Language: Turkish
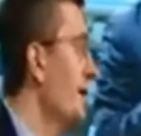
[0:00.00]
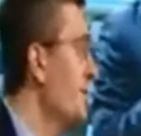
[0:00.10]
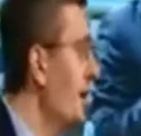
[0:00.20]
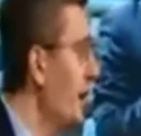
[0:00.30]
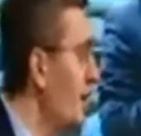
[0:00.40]

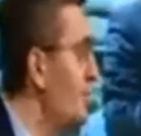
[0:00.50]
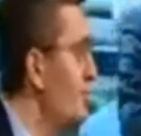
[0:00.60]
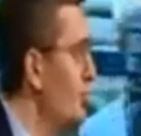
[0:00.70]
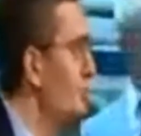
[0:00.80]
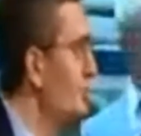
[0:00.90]
Ama
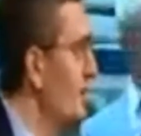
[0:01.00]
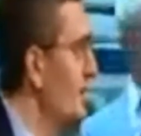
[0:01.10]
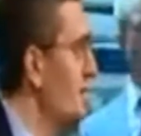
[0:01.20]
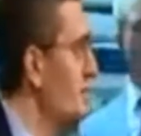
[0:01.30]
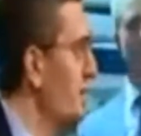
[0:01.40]
AB boyutu
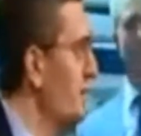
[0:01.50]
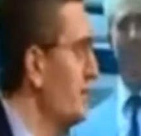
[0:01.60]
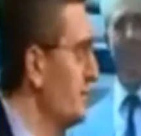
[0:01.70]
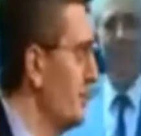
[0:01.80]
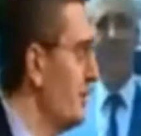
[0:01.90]
tekrar
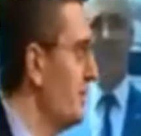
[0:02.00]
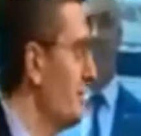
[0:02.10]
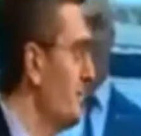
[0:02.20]
canlanır mı?